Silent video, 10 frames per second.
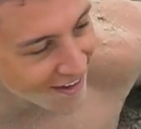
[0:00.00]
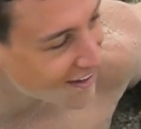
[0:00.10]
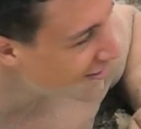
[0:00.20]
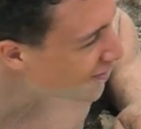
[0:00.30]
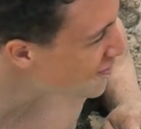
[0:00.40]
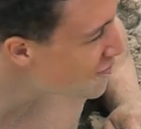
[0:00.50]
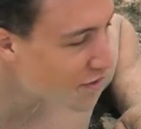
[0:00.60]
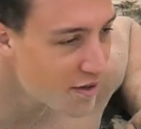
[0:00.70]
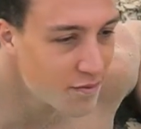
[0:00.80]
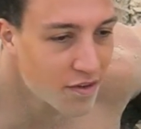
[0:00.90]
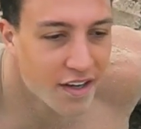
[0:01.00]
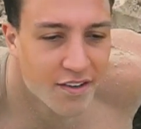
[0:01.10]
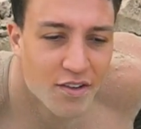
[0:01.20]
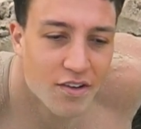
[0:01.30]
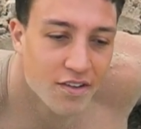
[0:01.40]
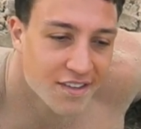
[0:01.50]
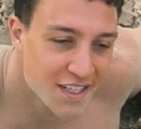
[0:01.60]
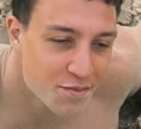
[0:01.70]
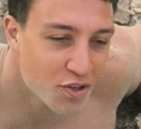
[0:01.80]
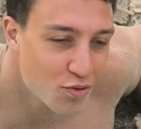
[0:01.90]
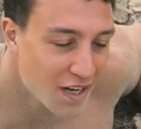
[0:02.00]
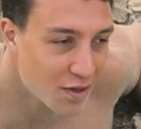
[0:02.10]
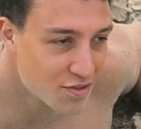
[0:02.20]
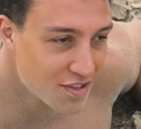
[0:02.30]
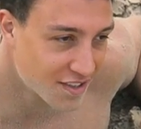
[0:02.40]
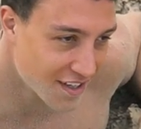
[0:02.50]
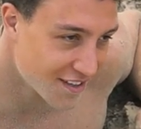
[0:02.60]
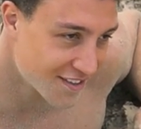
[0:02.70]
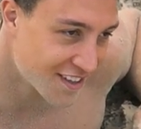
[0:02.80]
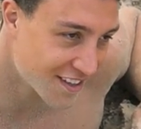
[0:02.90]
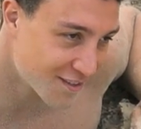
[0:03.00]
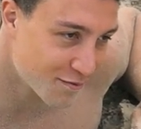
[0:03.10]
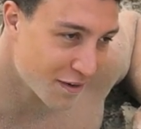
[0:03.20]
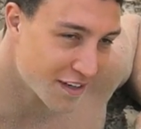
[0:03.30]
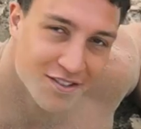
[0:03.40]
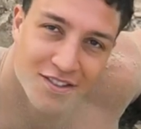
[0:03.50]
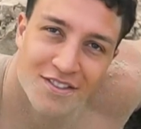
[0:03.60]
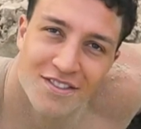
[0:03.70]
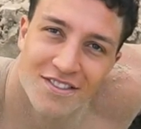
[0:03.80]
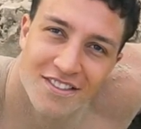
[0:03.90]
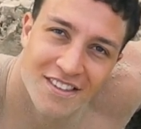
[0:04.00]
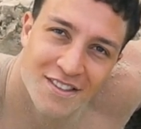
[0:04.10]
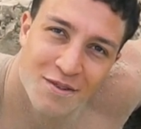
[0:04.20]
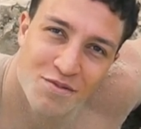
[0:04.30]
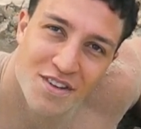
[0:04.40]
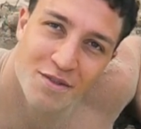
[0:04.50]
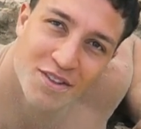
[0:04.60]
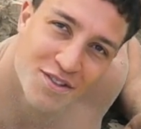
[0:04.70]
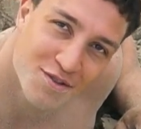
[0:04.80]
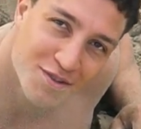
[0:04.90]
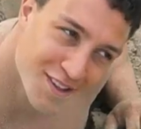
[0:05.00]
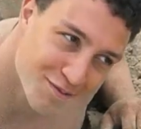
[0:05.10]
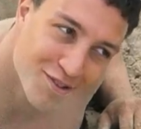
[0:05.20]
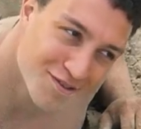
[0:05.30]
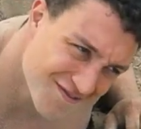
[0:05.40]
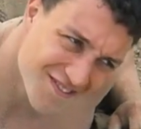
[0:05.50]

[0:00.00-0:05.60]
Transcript: ale no ci powiem, teraz mnie kula uciska, tak bardzo jest nieprzyjemnie, coś mi tam no.